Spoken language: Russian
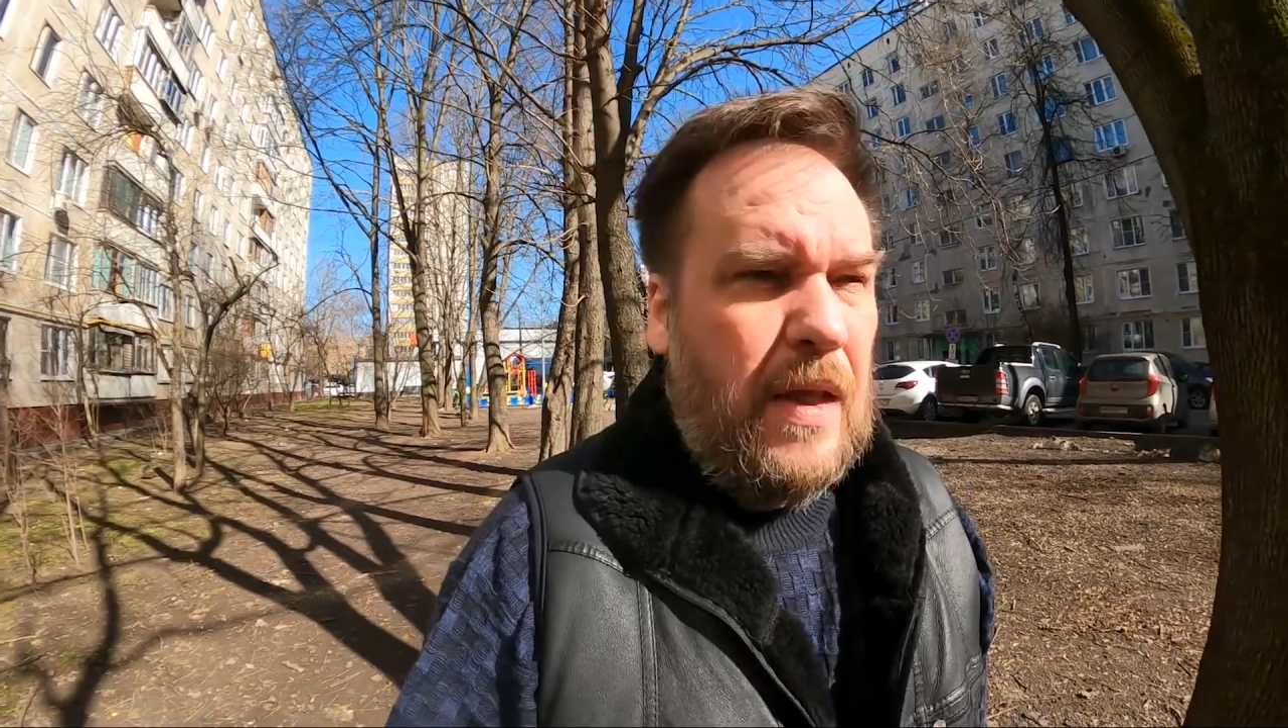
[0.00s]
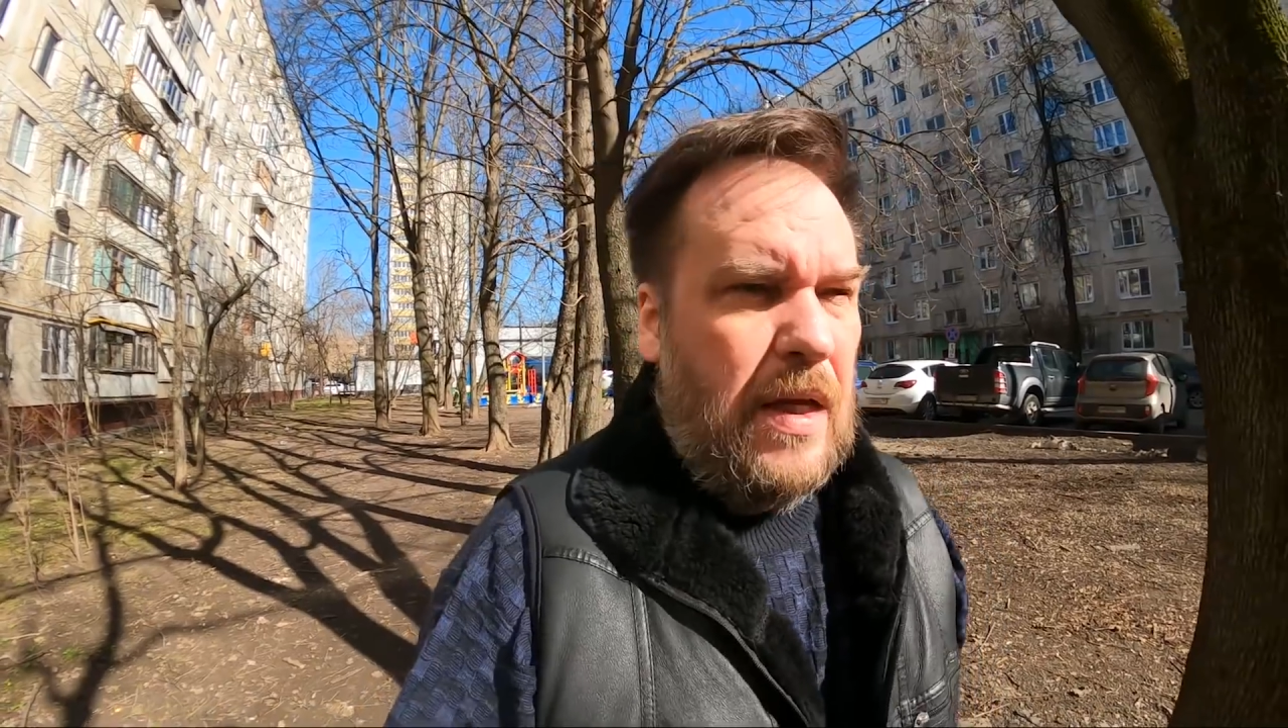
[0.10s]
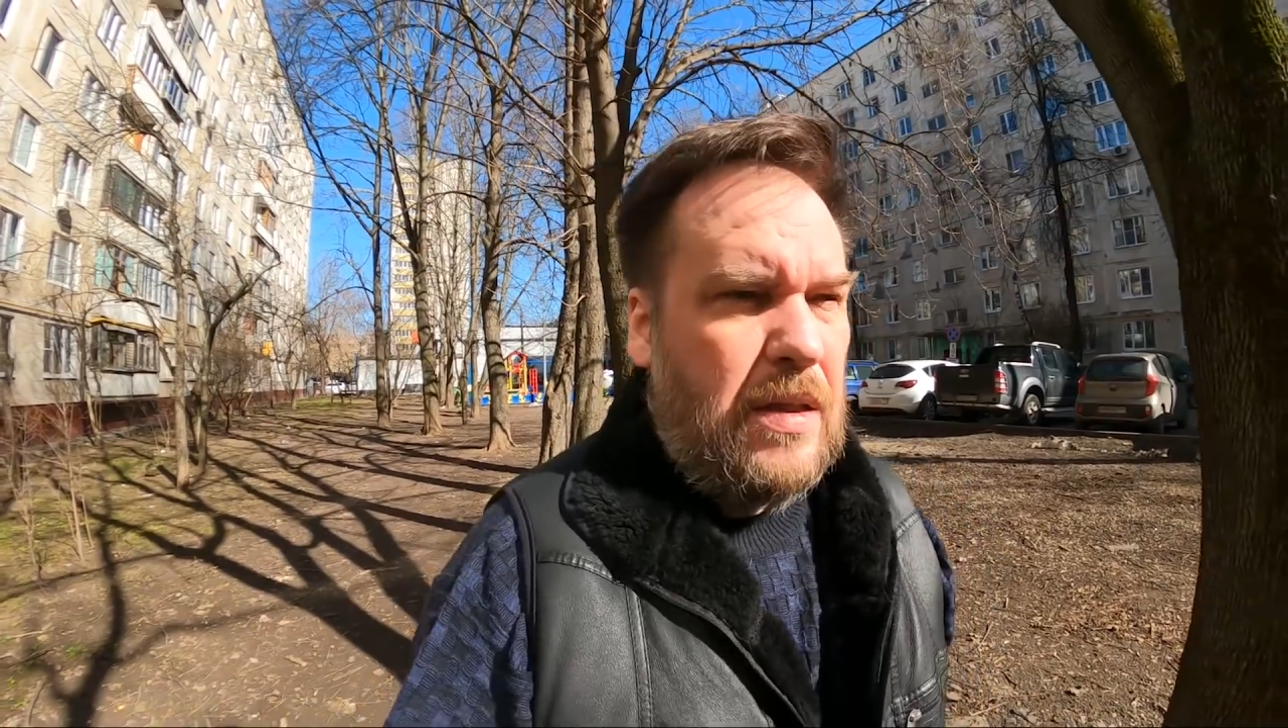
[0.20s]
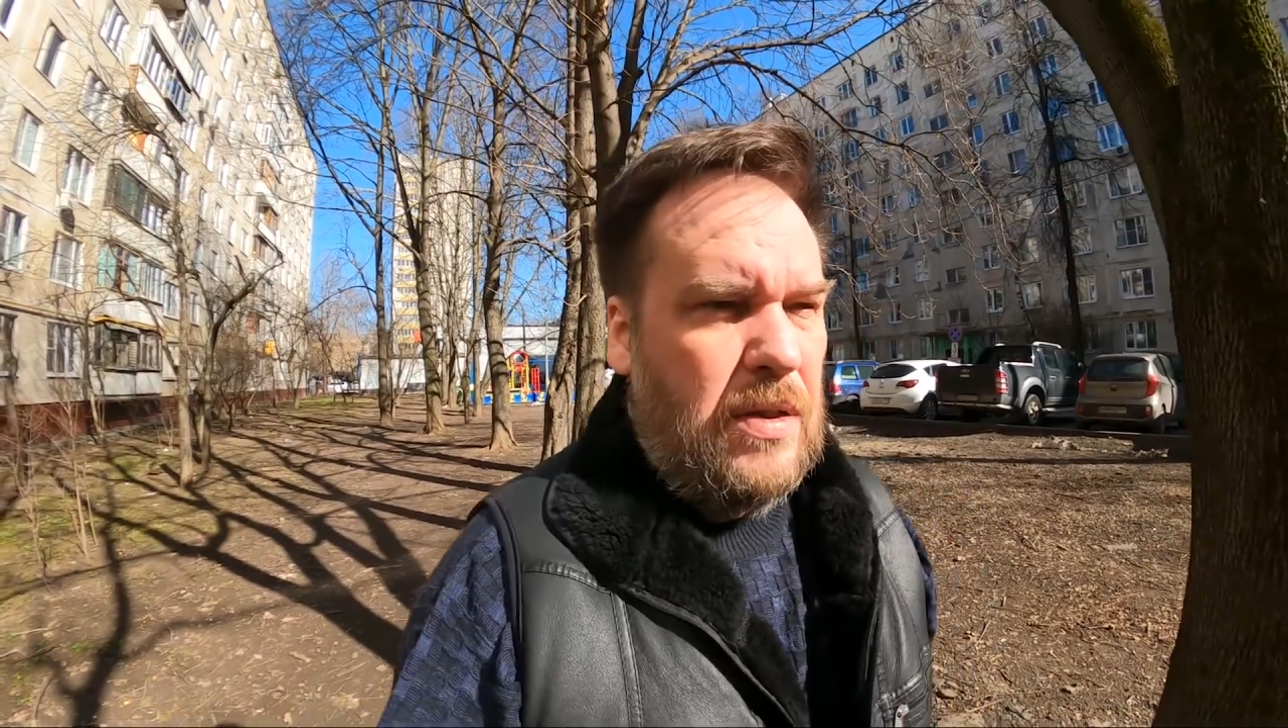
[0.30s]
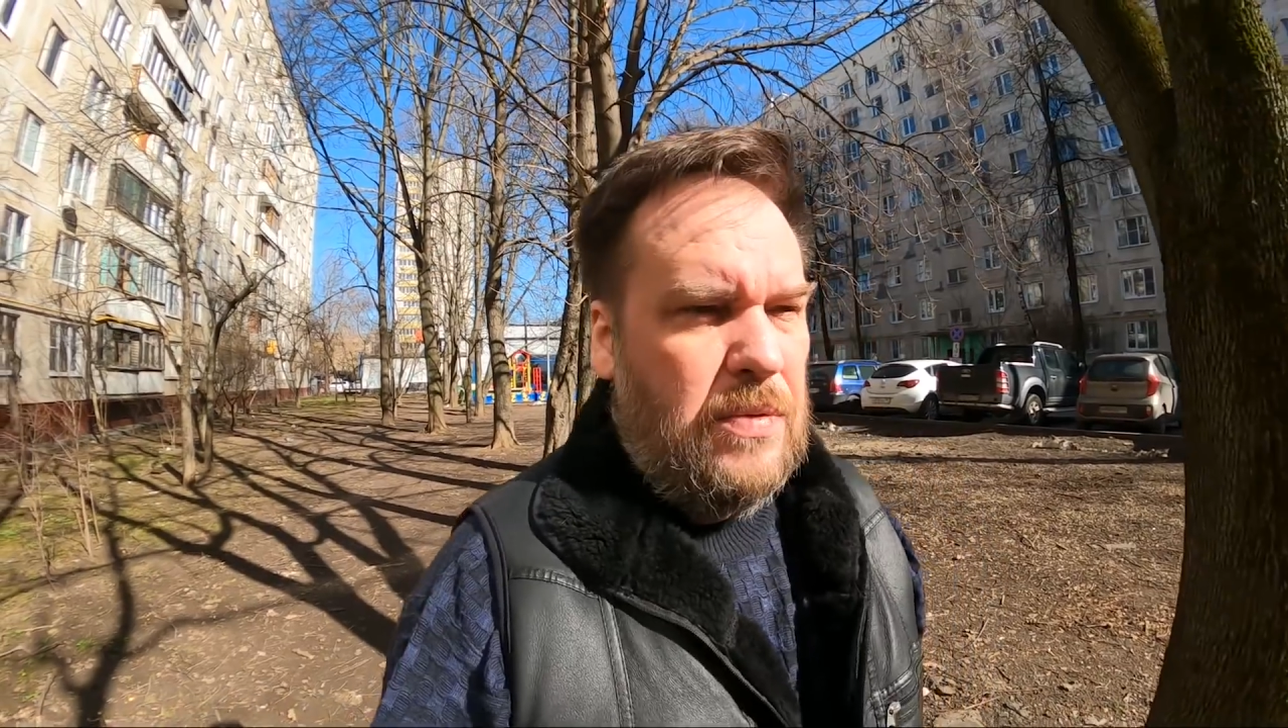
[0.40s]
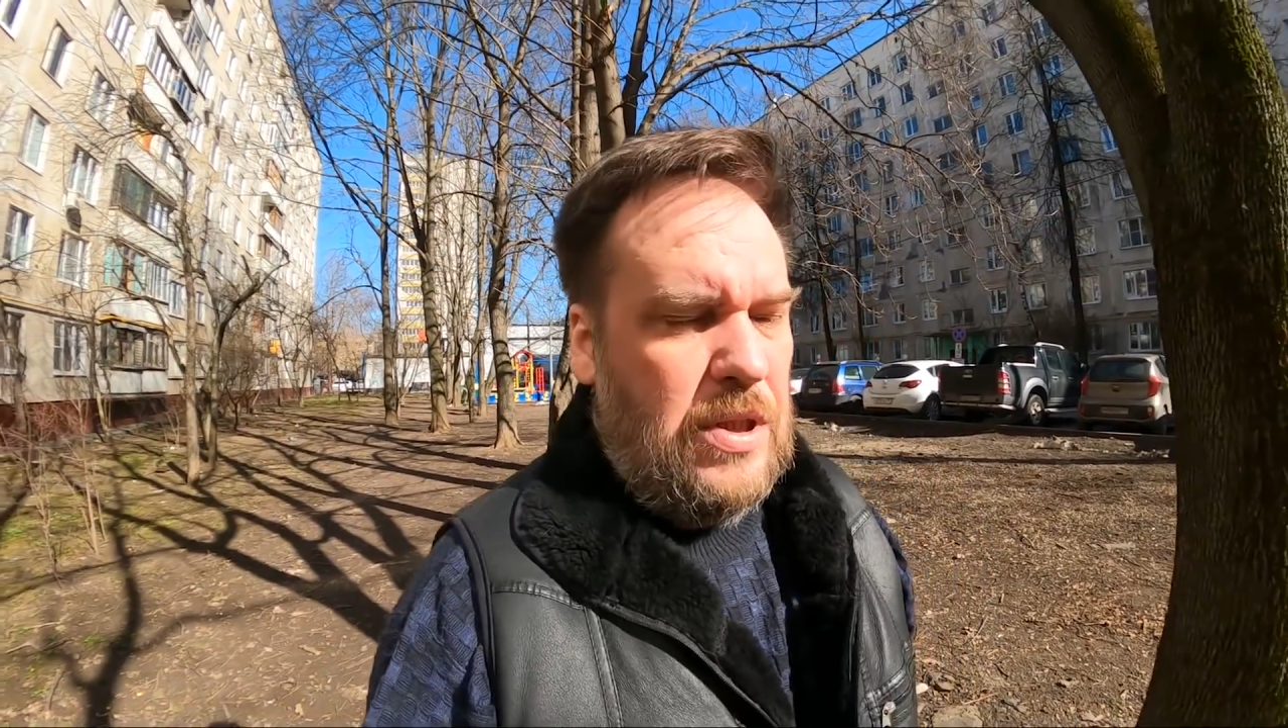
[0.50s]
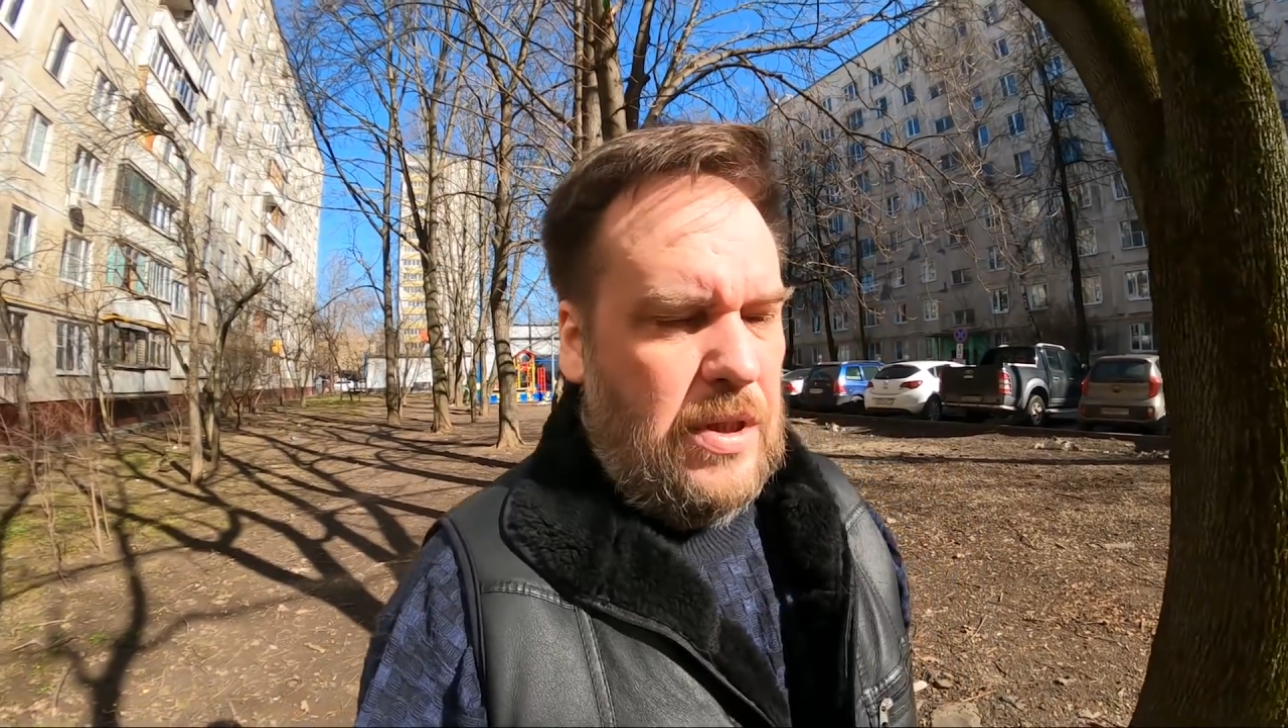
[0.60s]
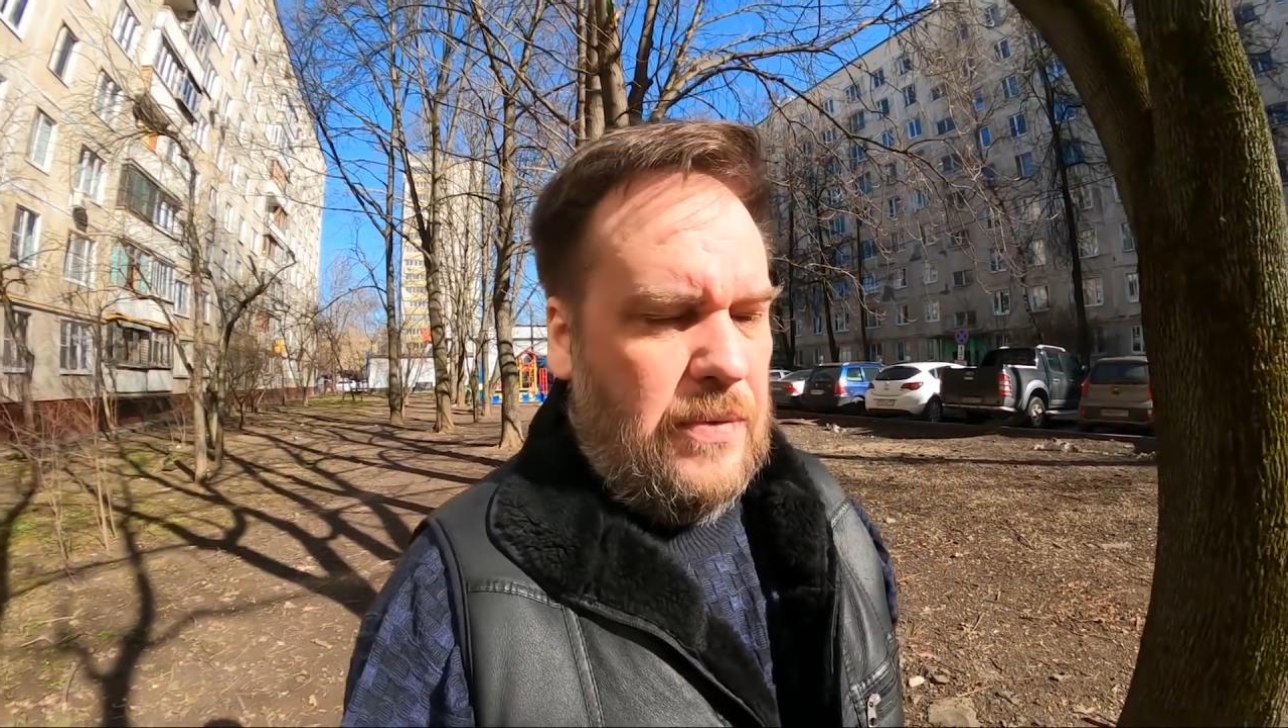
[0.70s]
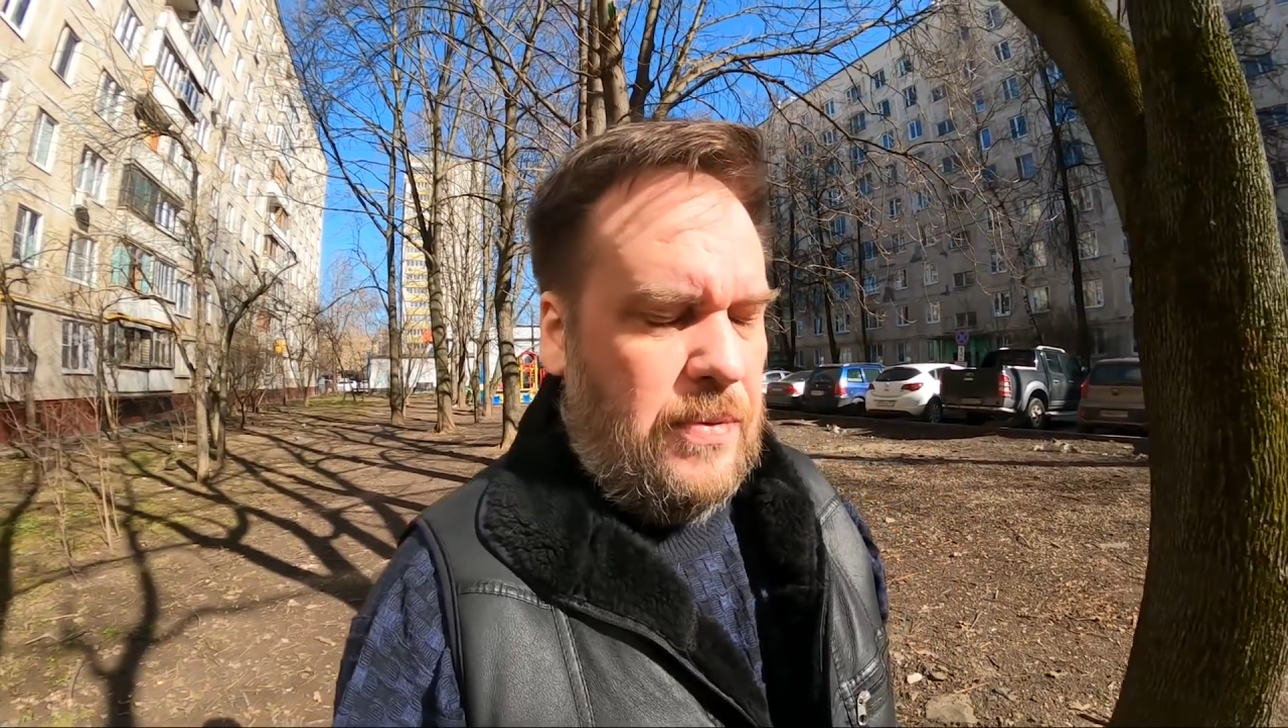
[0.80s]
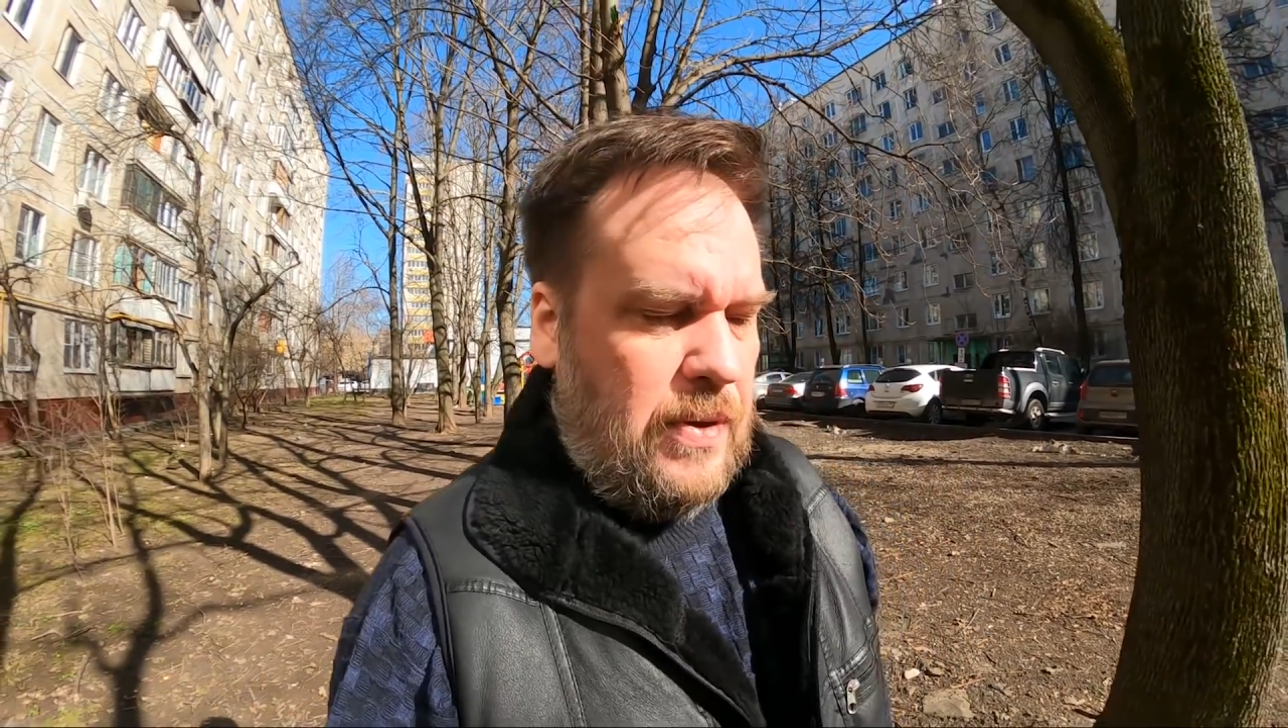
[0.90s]

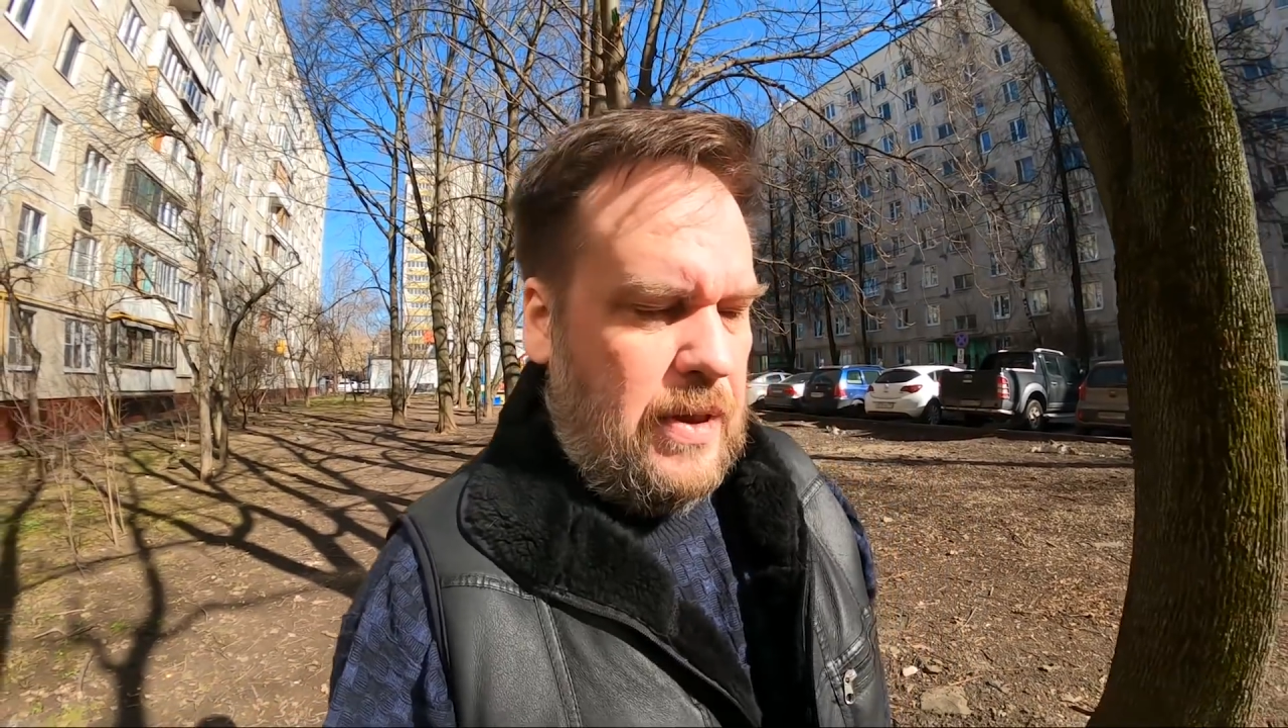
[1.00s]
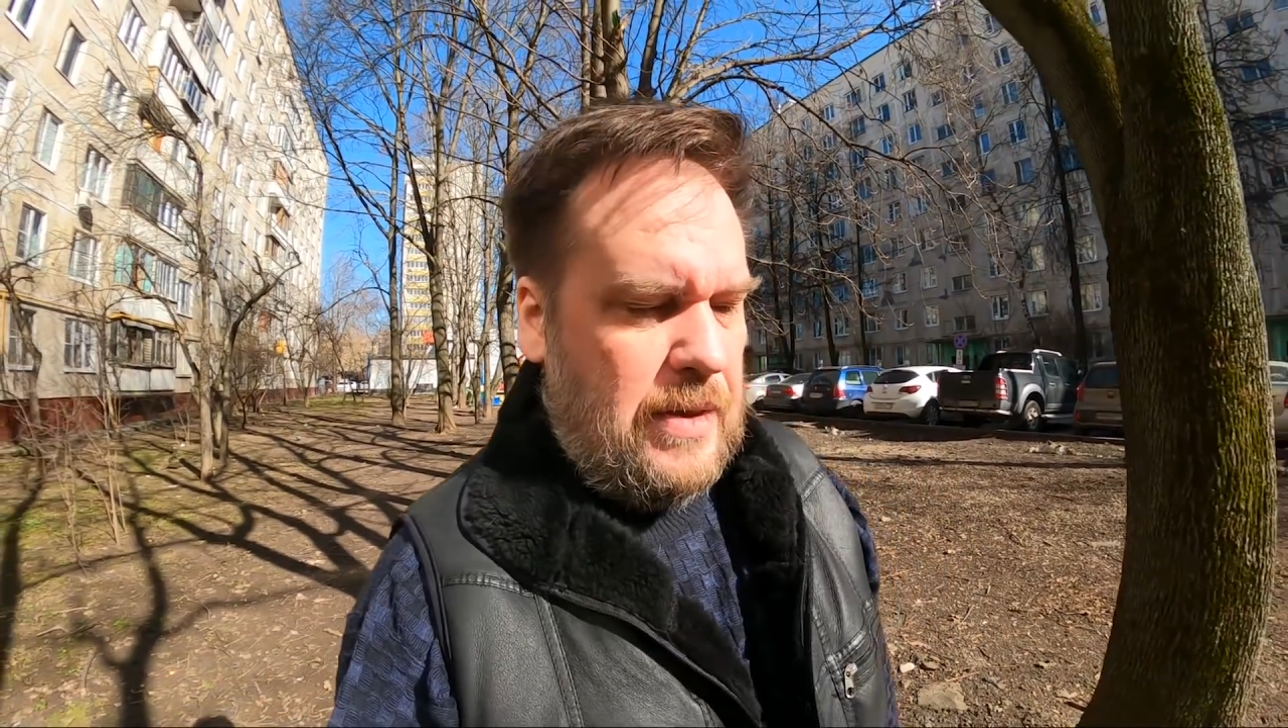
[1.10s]
отрывчиков